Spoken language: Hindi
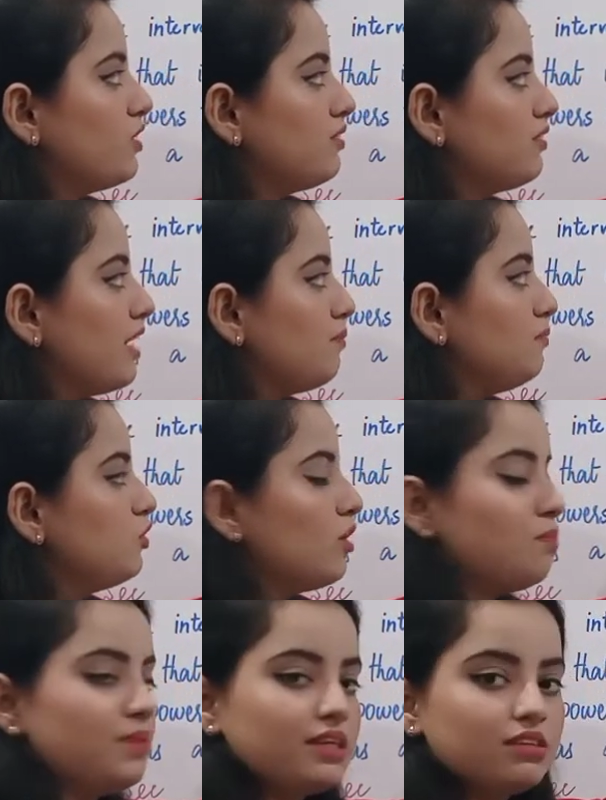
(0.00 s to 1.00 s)
फर्स्ट टाइम
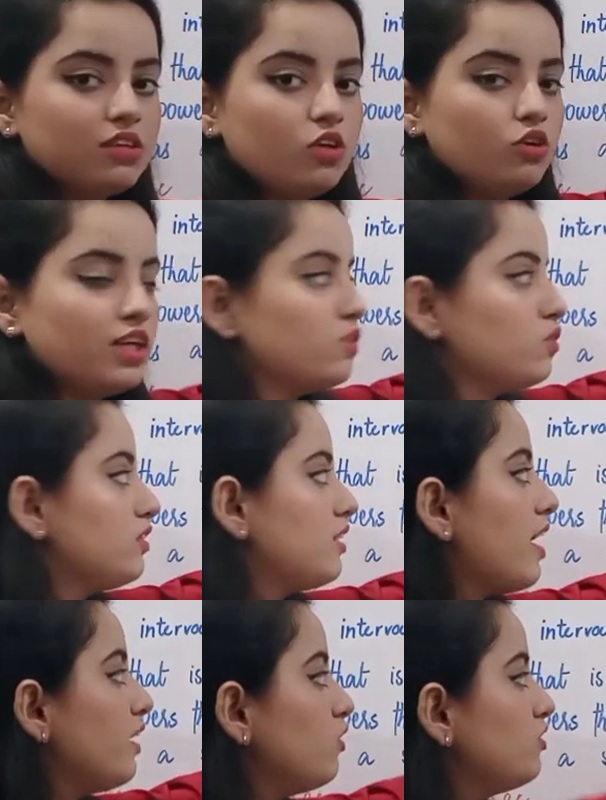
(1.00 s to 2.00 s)
जो आप प्रेस करोगे तो
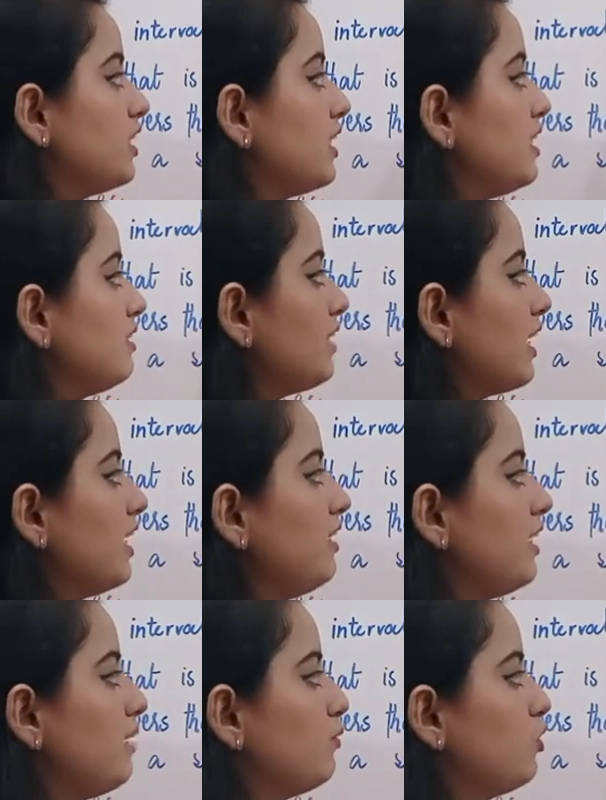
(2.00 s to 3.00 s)
स्टार्ट हो जाएगी
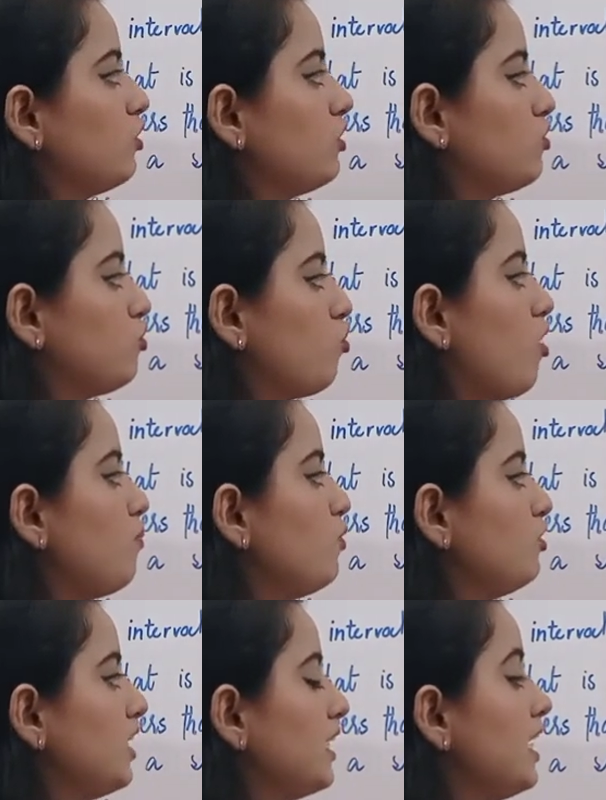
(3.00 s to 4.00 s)
सेकंड टाइम करोगे तो स्टॉप
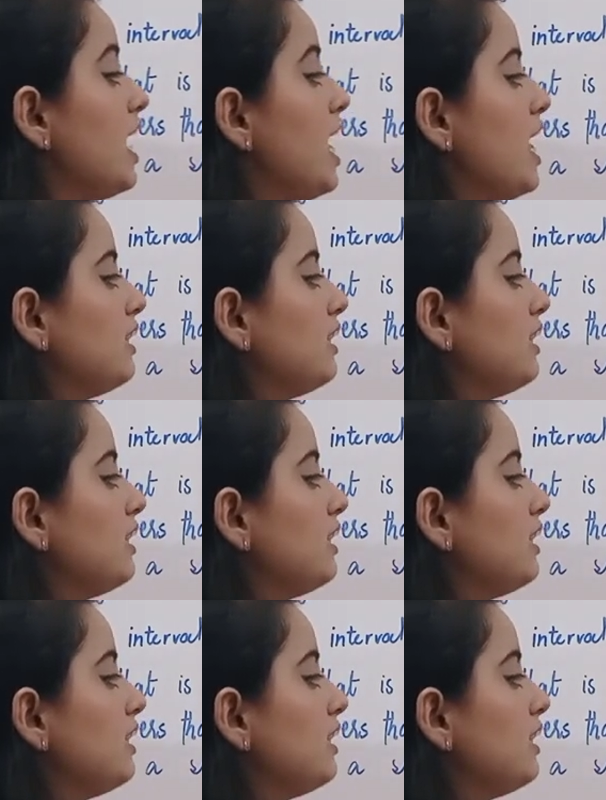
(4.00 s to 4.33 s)
हो जाएगी